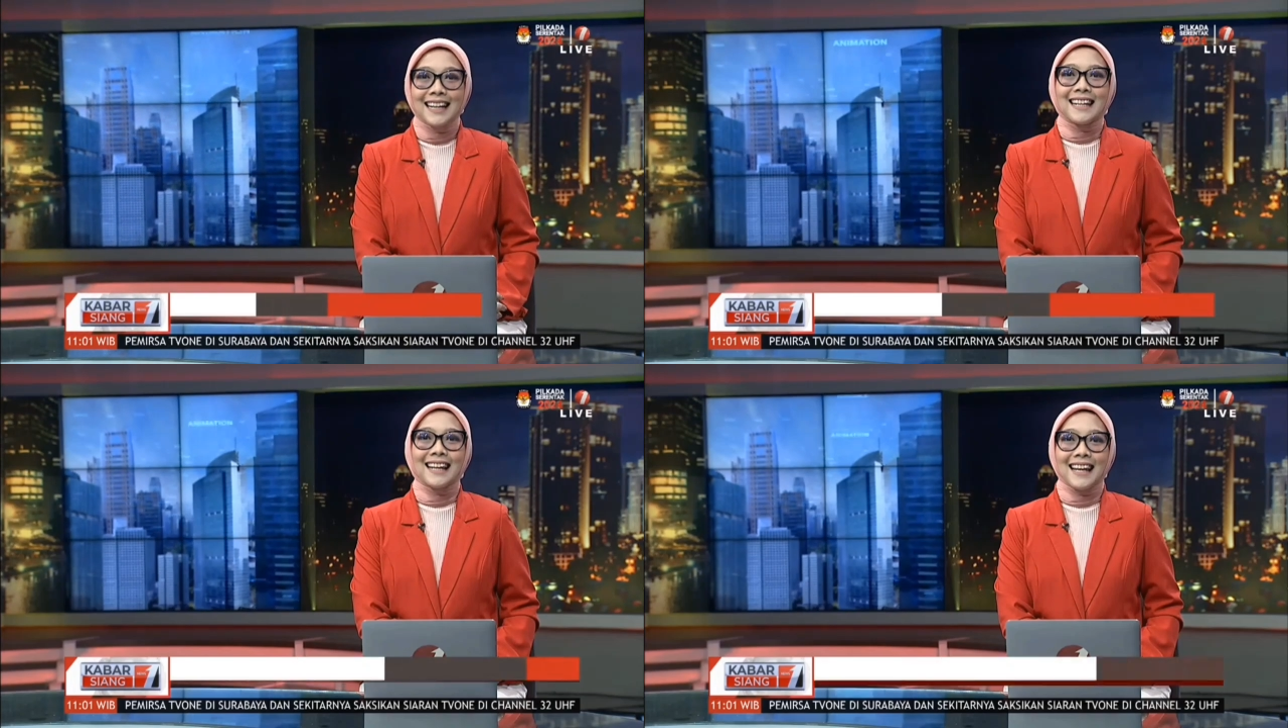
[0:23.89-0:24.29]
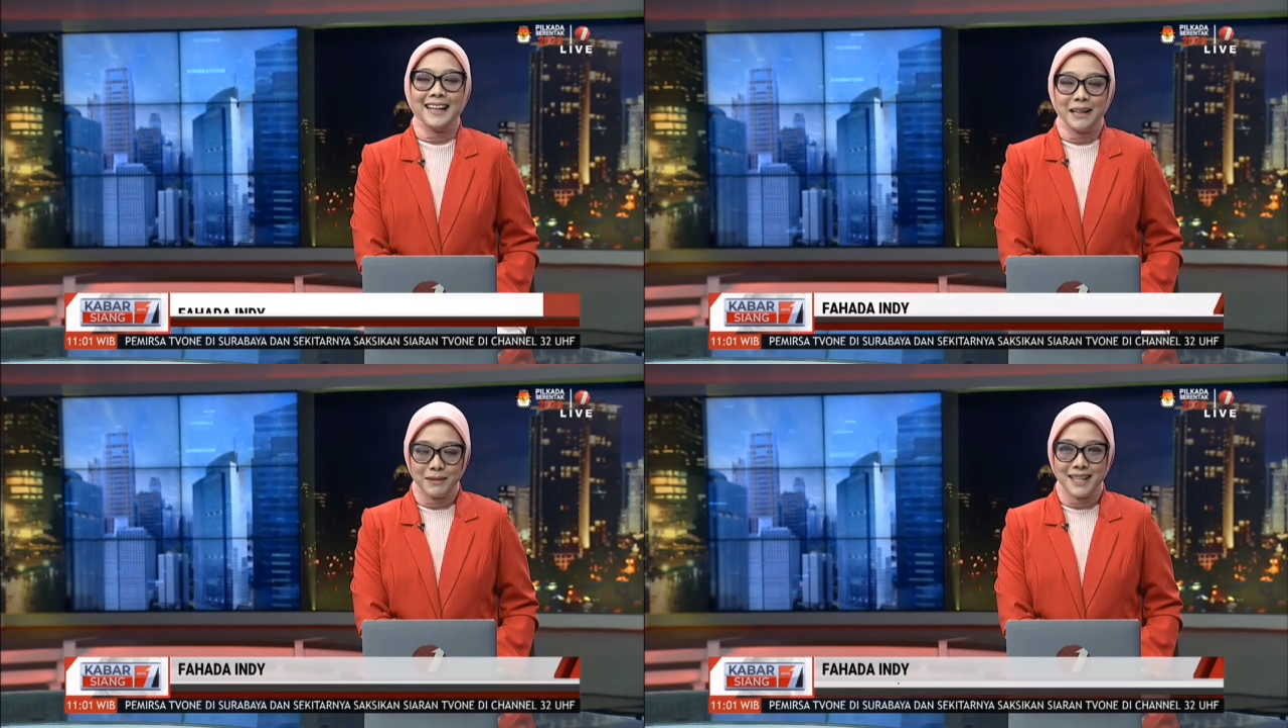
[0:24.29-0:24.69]

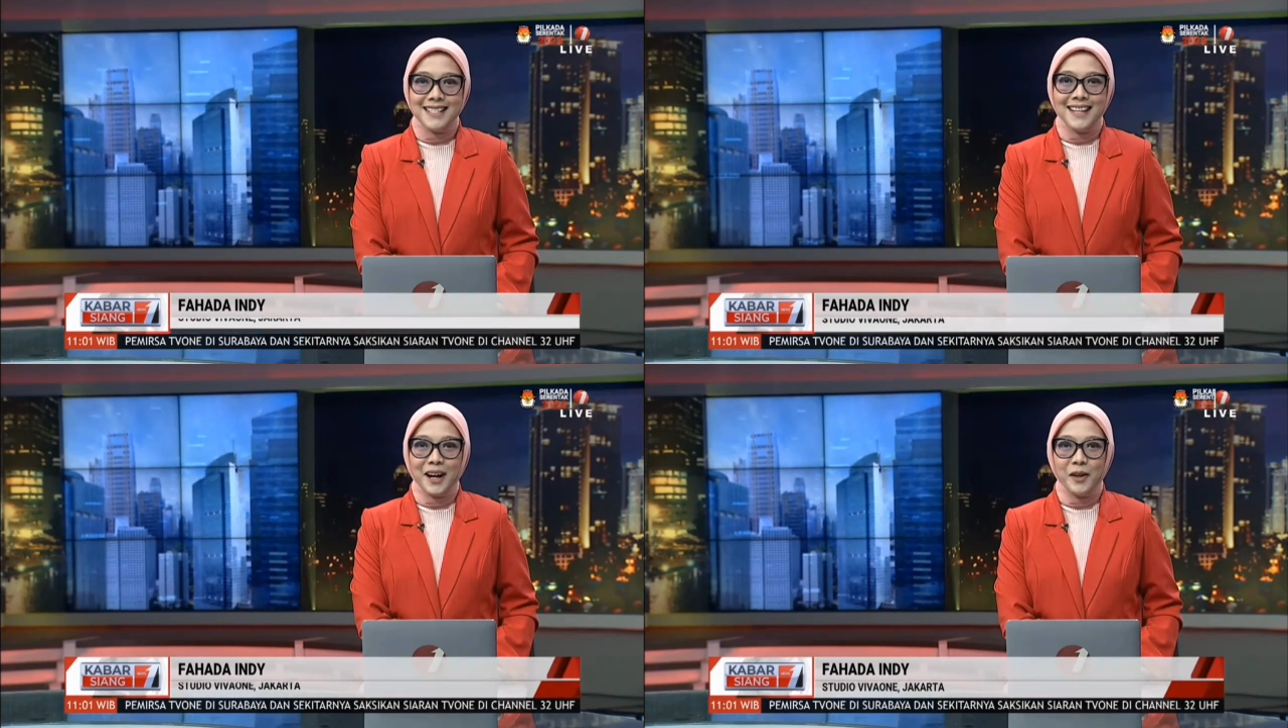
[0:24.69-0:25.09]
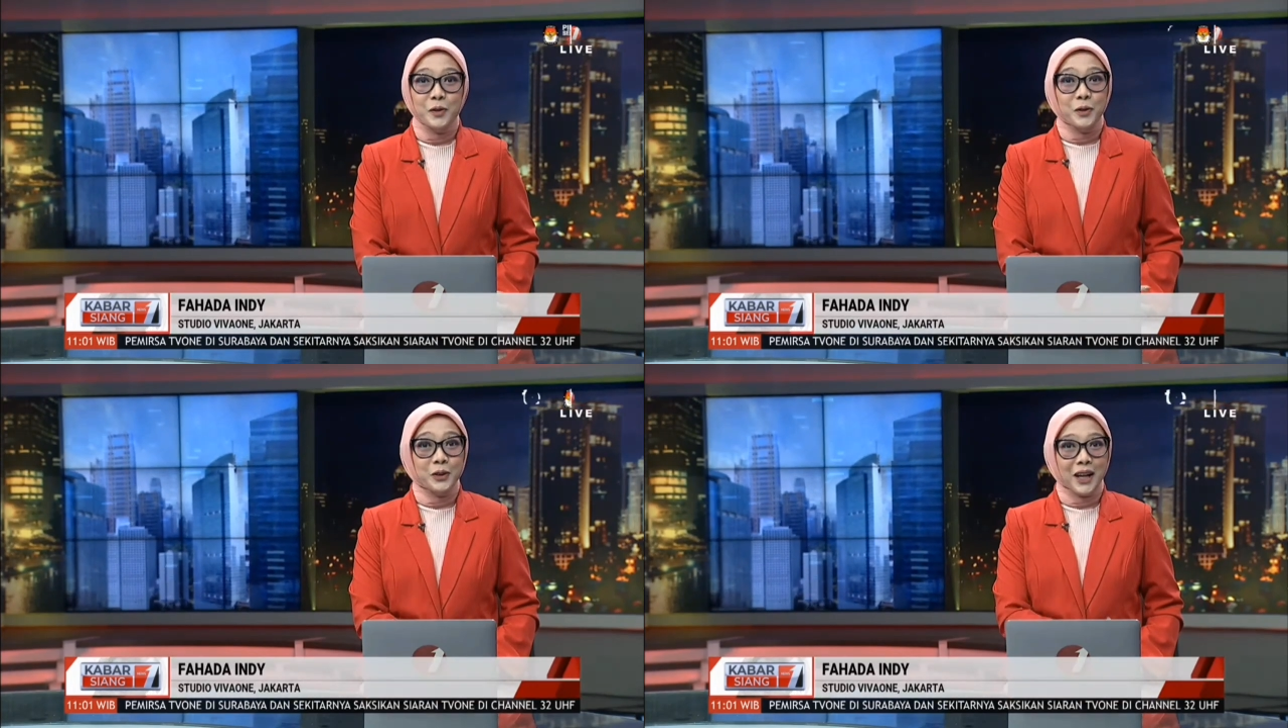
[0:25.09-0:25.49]
Inilah kabar siang
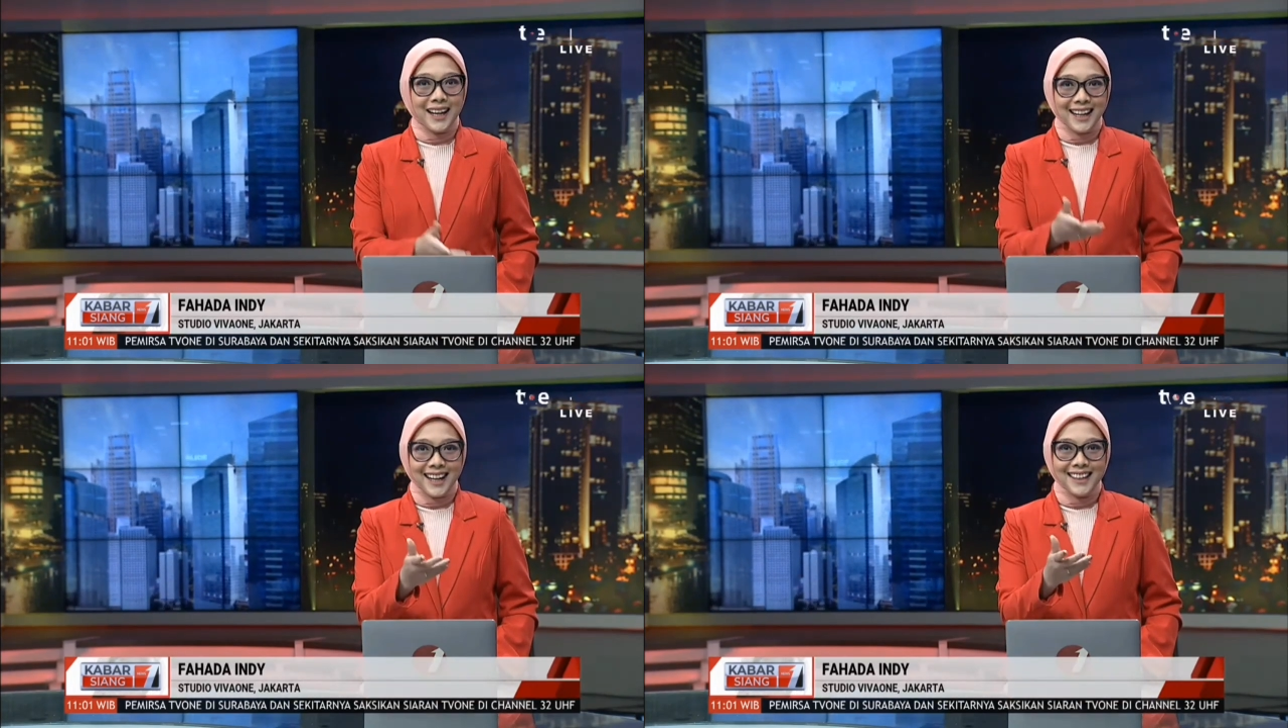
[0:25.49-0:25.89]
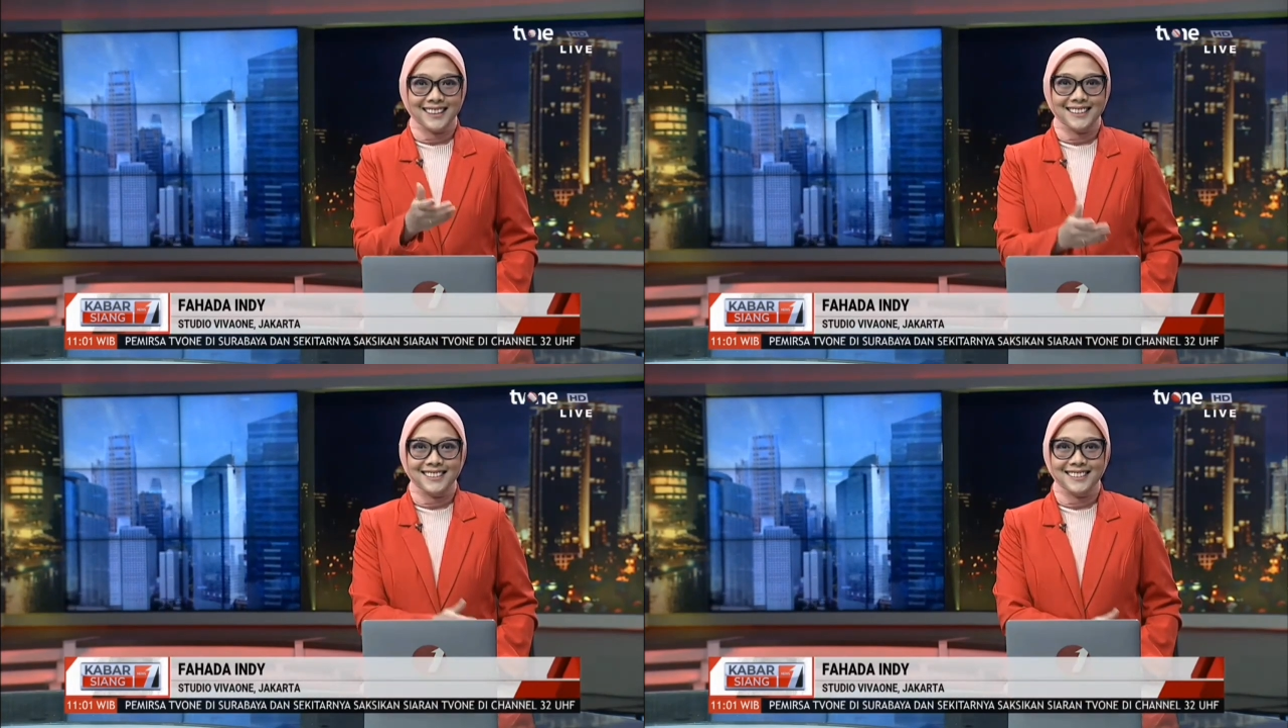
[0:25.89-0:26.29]
untuk Anda.